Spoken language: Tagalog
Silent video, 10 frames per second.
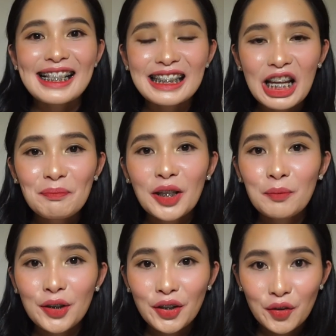Step
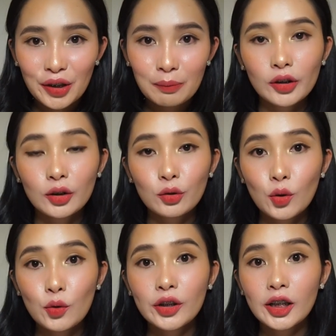number 3, kung
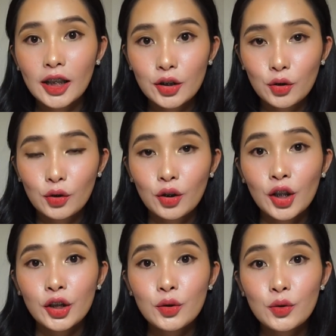nagtotoner kayo,
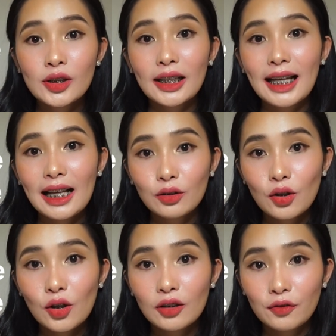use an
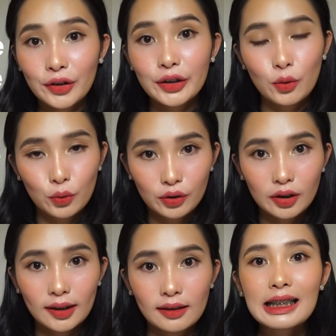alcohol-free toner.